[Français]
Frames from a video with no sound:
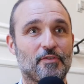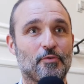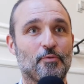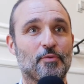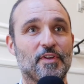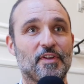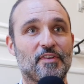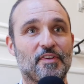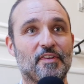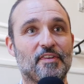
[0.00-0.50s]

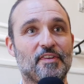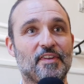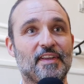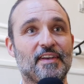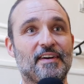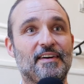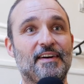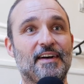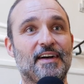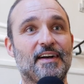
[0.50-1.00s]
seront
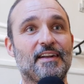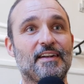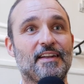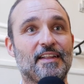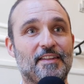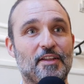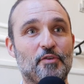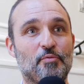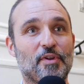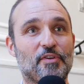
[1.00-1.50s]
nécessaires à
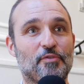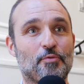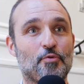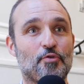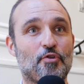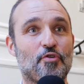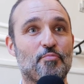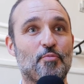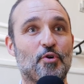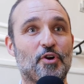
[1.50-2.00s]
l'atténuation au
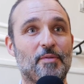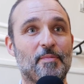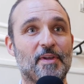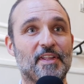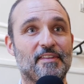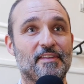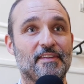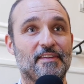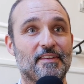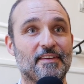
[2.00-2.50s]
changement
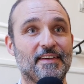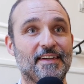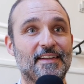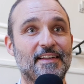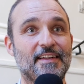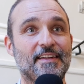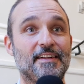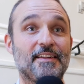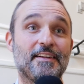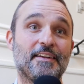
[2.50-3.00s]
climatique.
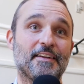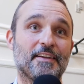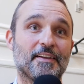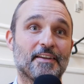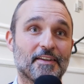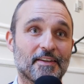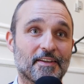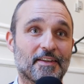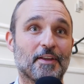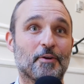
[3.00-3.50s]

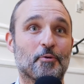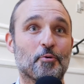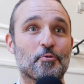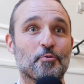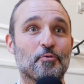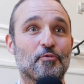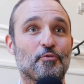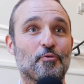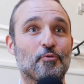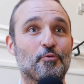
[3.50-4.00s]
Quelque
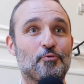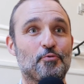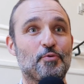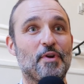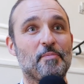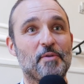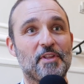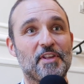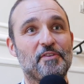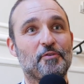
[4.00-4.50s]
chose que tous
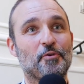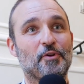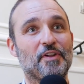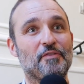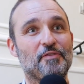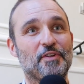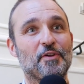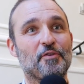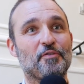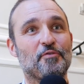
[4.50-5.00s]
les ministres des
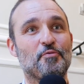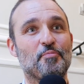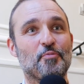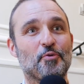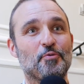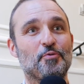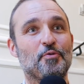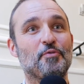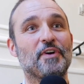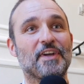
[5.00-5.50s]
Finances du
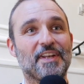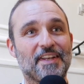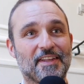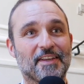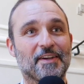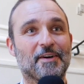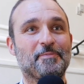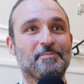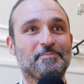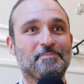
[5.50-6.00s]
monde devraient
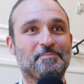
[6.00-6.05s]
lire.